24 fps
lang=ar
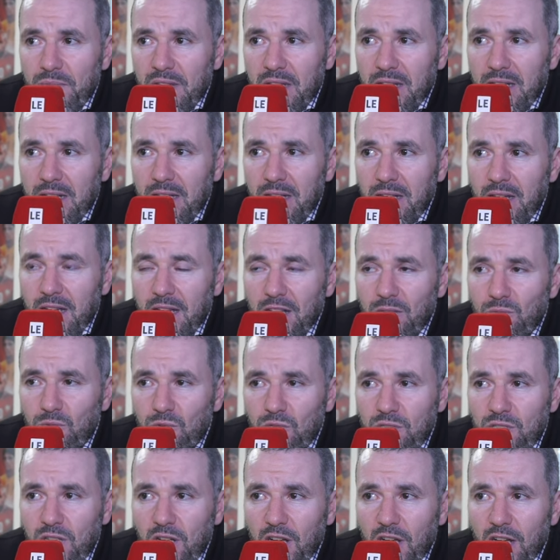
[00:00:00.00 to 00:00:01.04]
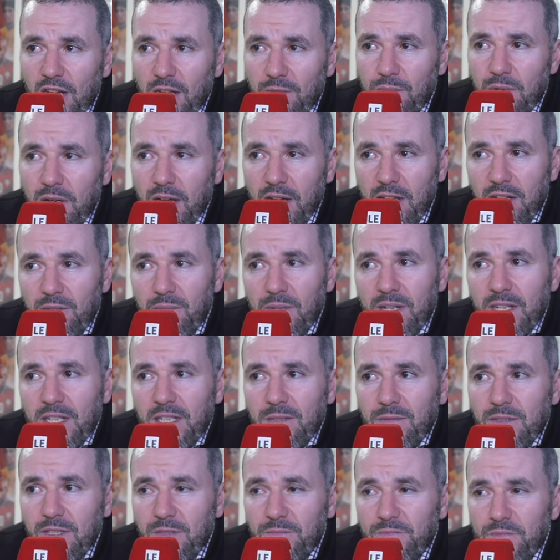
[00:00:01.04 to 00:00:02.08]
للمنتخب
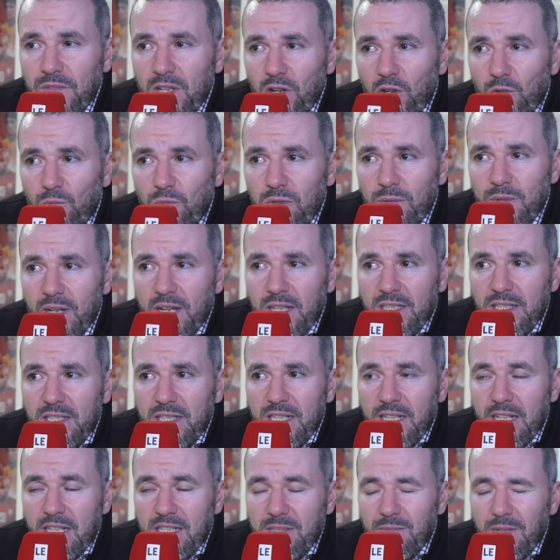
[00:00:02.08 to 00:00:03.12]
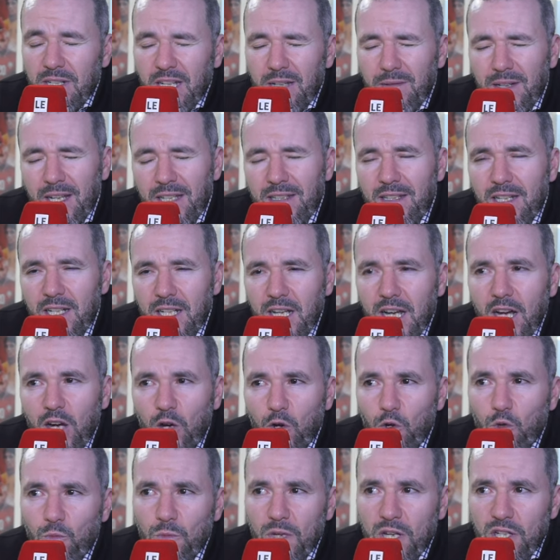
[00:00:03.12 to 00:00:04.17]
المغربي ربما هذه الأسماء كذلك
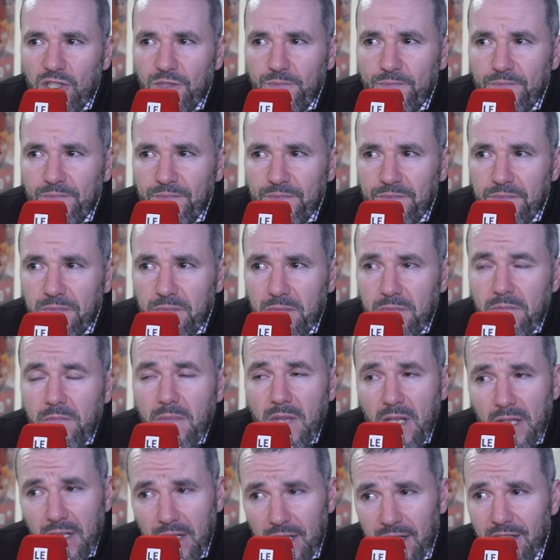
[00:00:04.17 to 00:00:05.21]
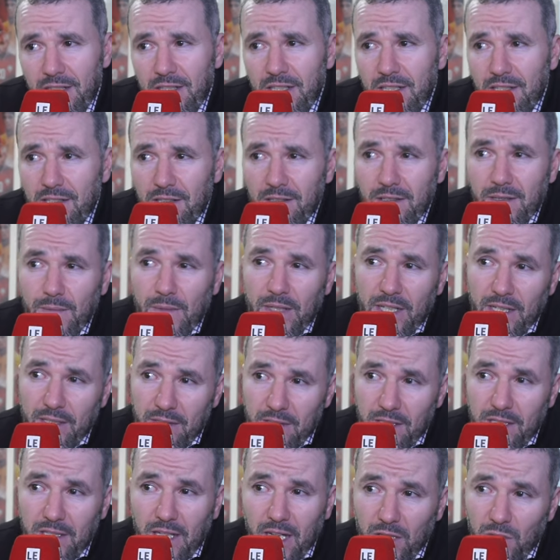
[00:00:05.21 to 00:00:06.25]
أخو ماش اللي آه،
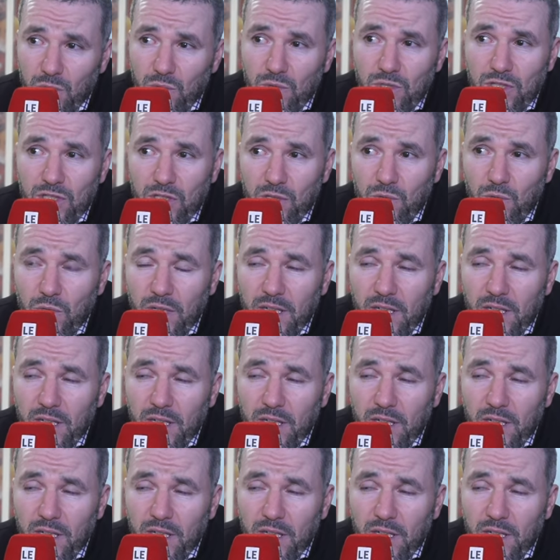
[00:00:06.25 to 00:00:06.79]
بالاضافه نقدروا نزيدوا